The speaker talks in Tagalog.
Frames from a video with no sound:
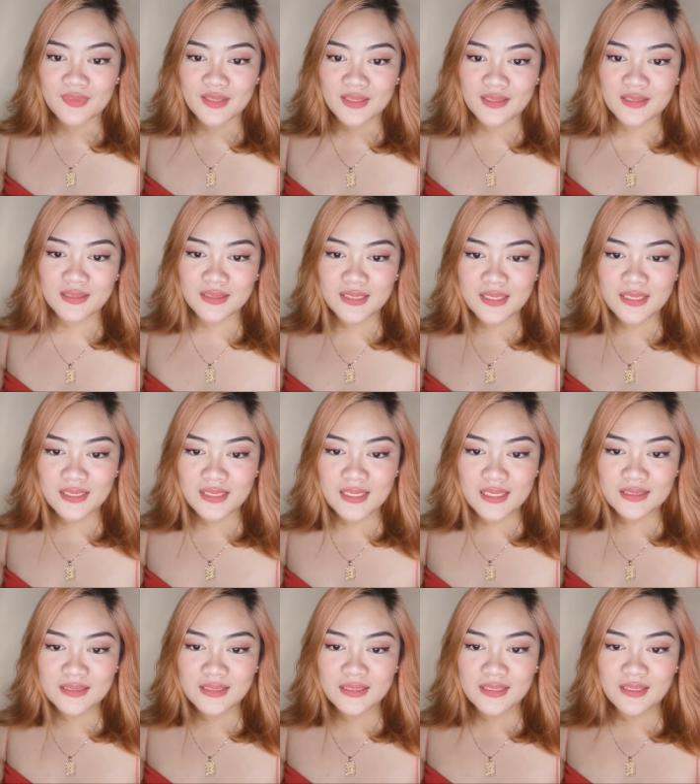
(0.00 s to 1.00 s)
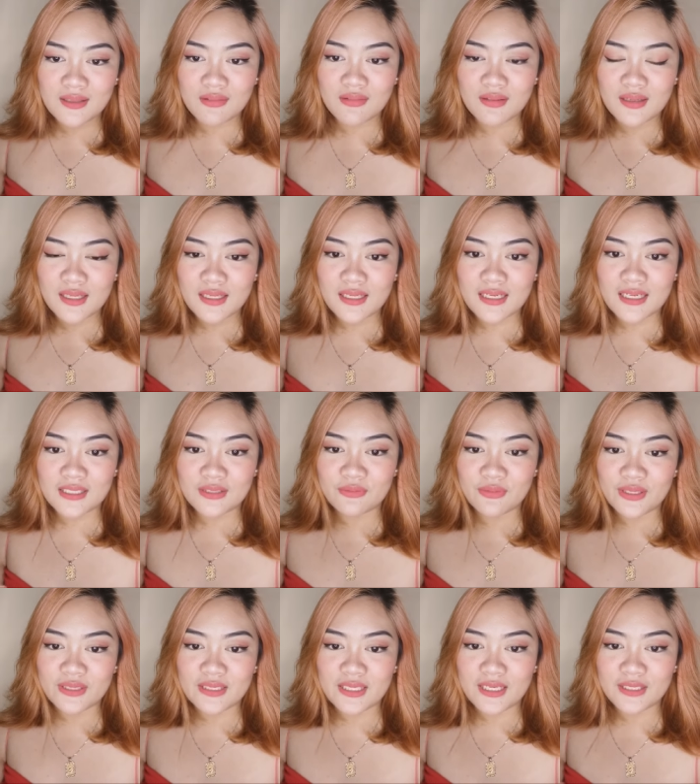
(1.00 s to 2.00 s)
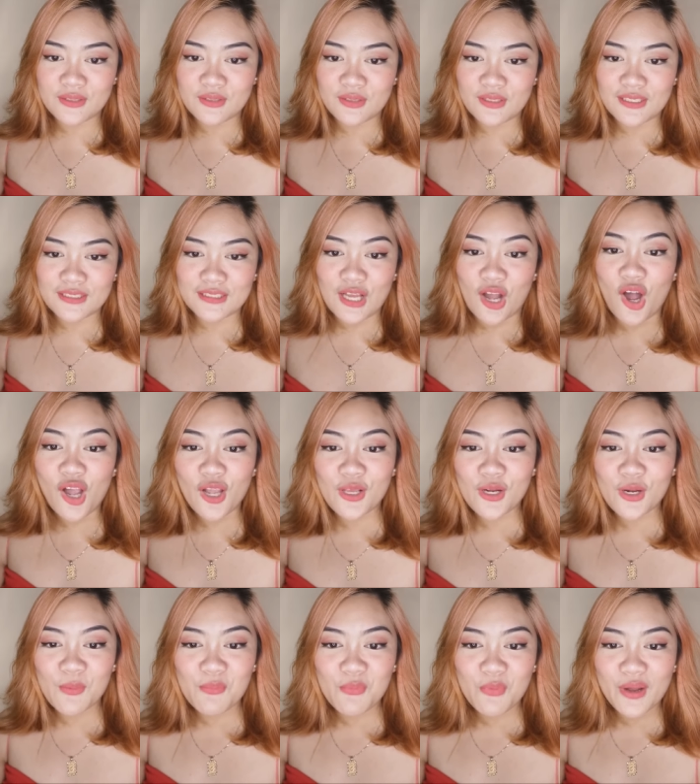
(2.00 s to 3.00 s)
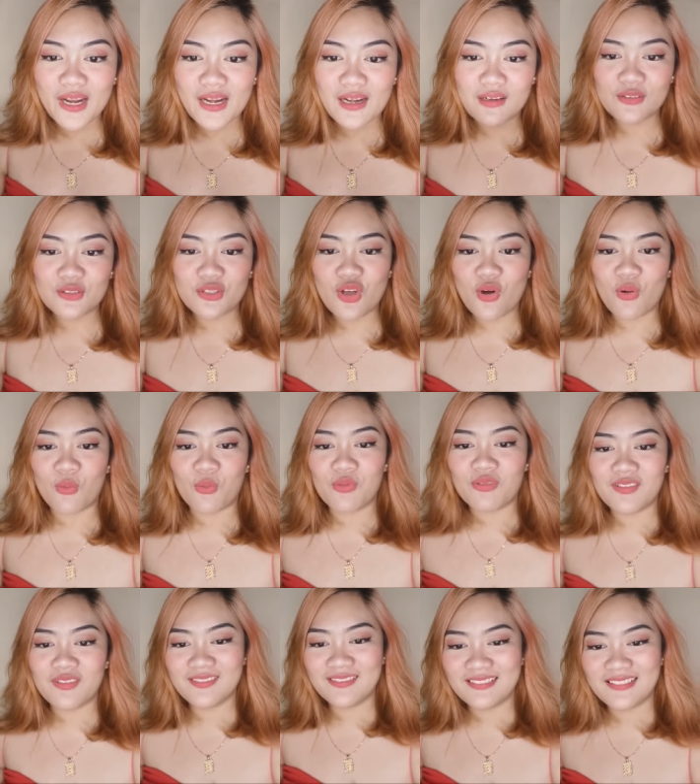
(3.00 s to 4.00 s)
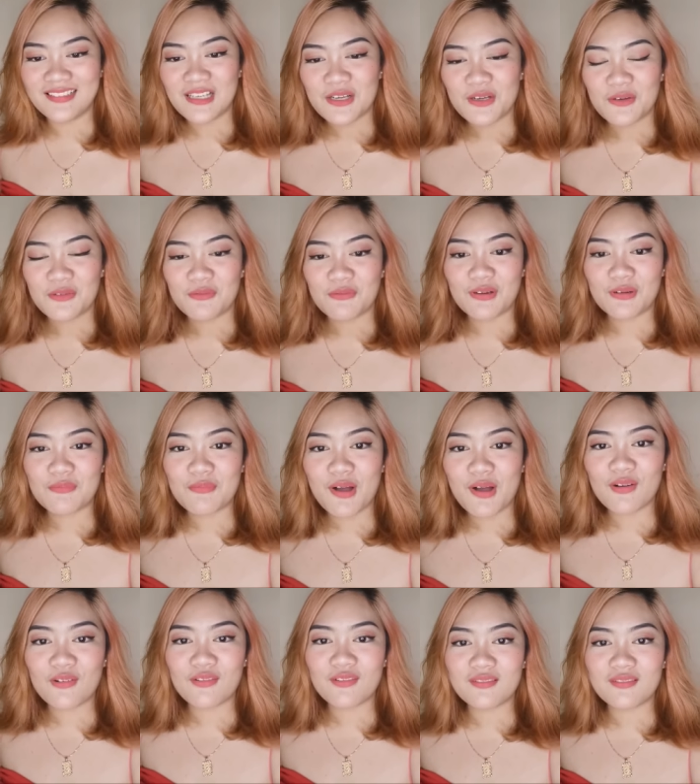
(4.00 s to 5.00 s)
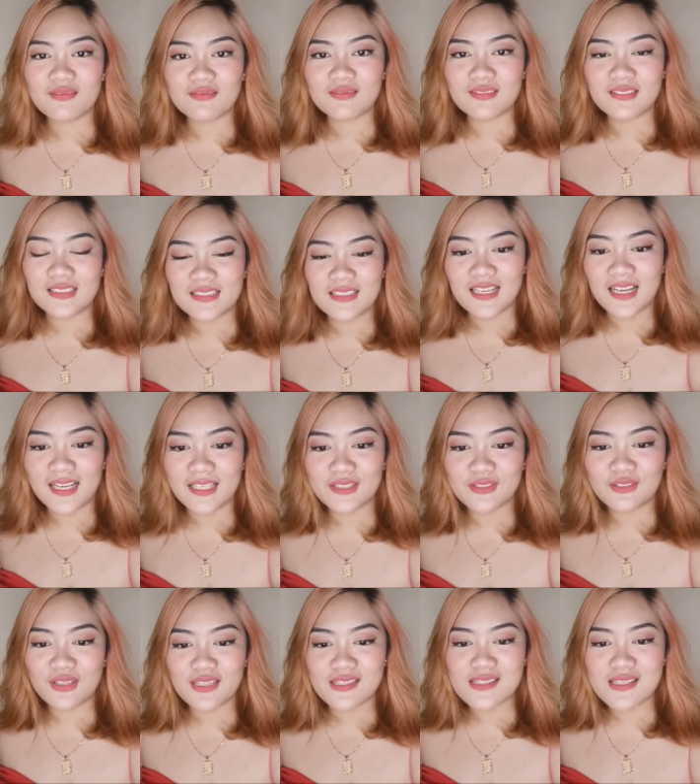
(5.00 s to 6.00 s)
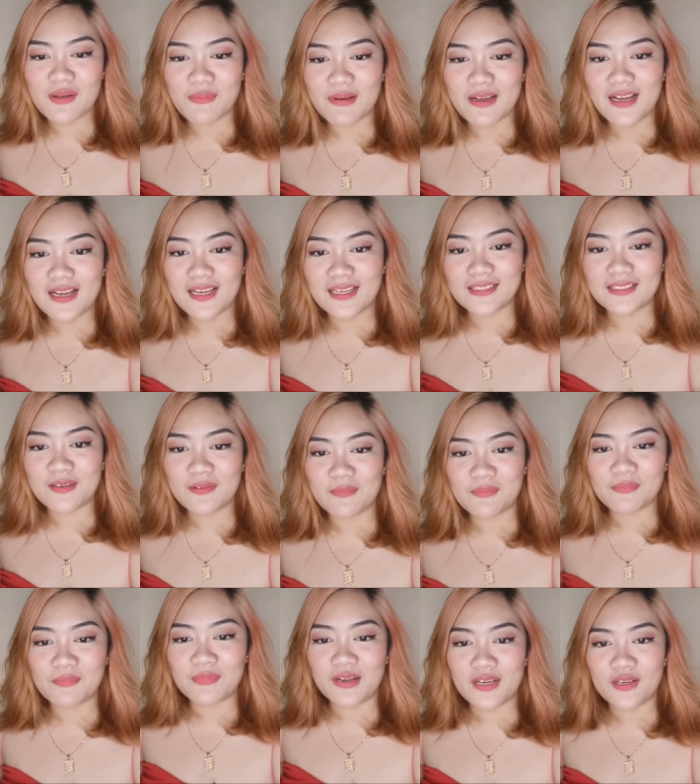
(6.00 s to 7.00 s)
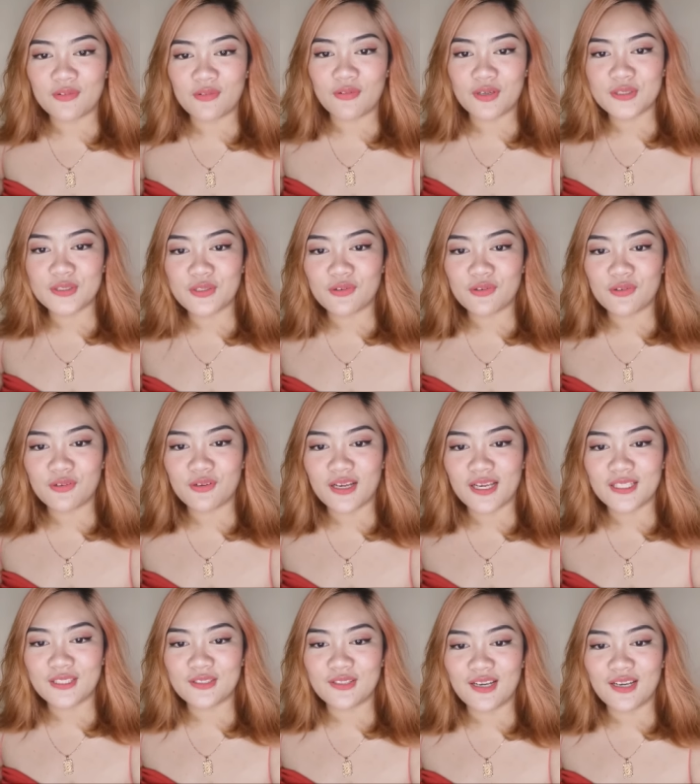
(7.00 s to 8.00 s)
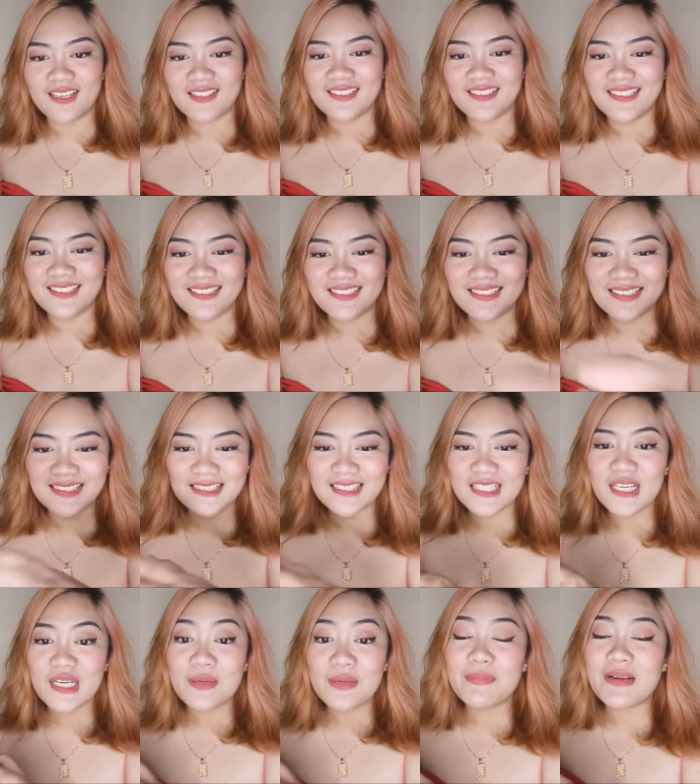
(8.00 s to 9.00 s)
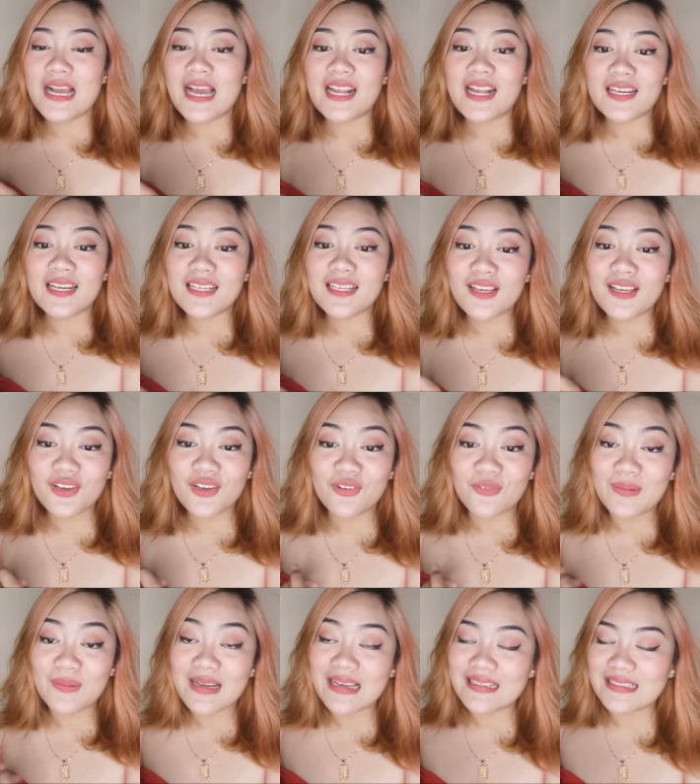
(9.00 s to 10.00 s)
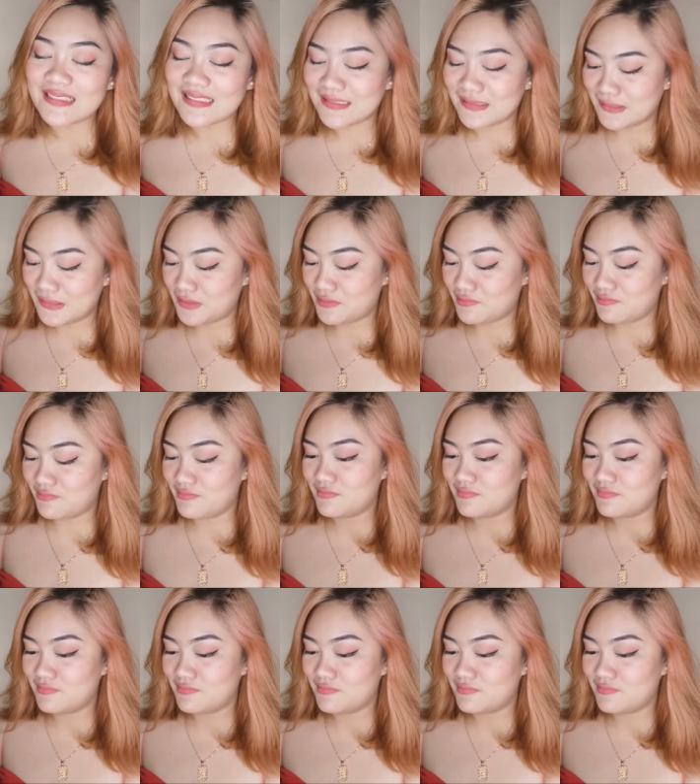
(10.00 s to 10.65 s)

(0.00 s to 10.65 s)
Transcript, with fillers: Hindi na din ako gagraduate. Idol kita. Hoy, Romuel! No! Huwag mo akong idolin sa mga ganyang, ano, huwag nyo akong idolin. Mag-aral kayo, mag-aral kayo.